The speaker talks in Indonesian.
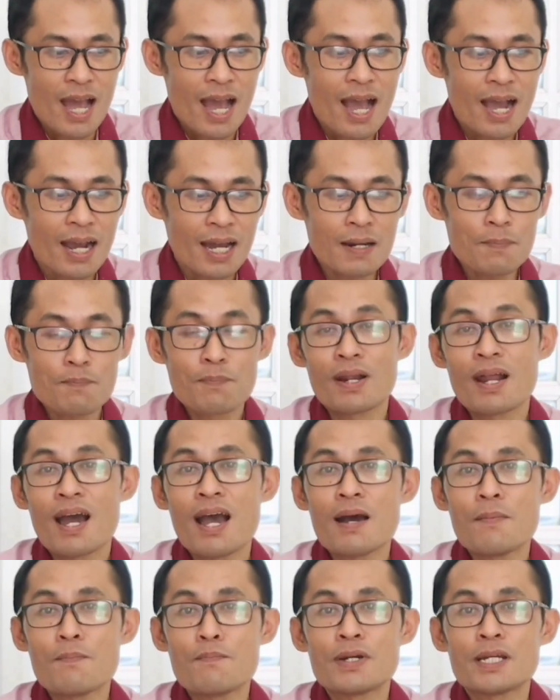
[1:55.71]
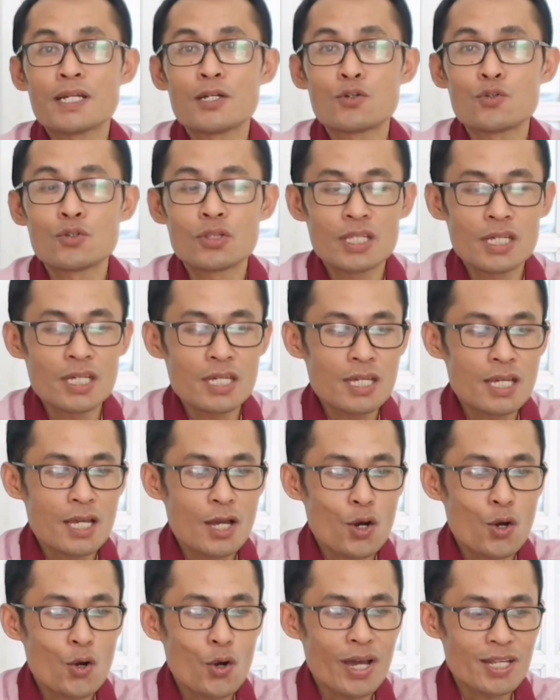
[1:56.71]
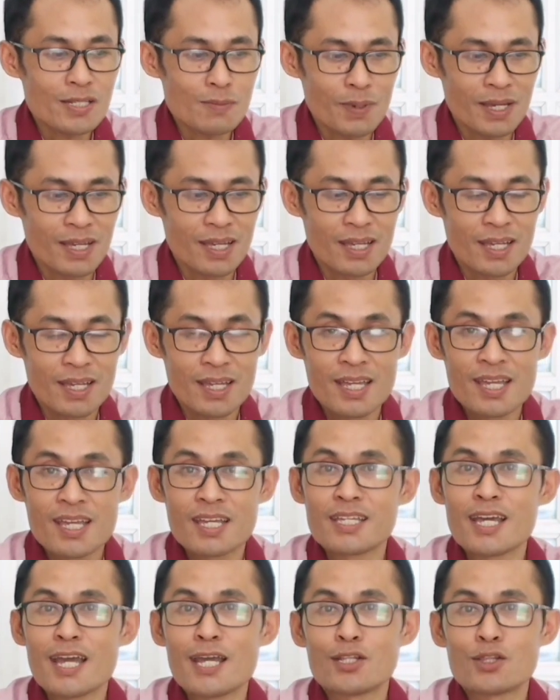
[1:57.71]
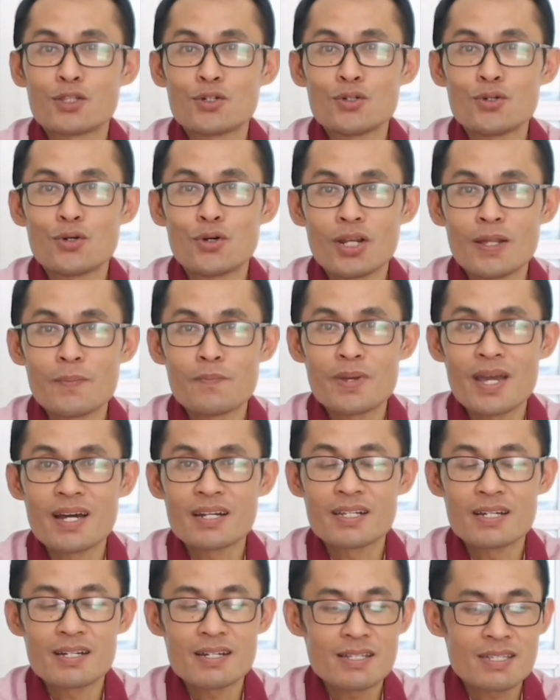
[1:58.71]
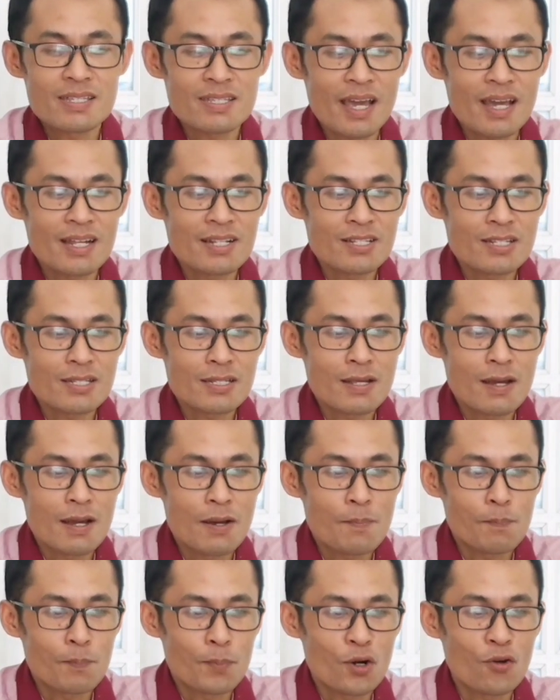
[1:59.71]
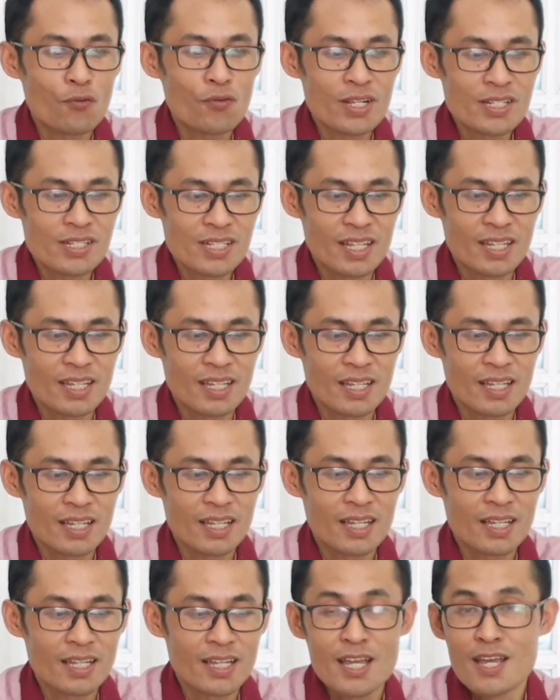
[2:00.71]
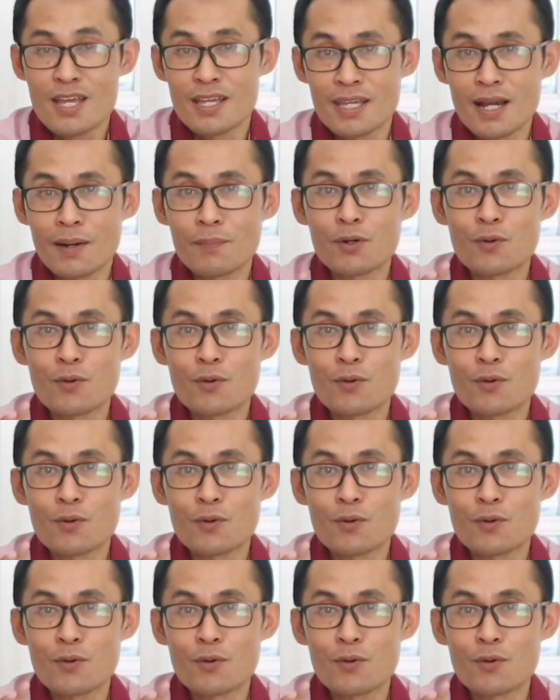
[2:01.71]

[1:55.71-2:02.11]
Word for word: akan berhak mengikuti OSP yaitu Olimpiade Sains Provinsi yang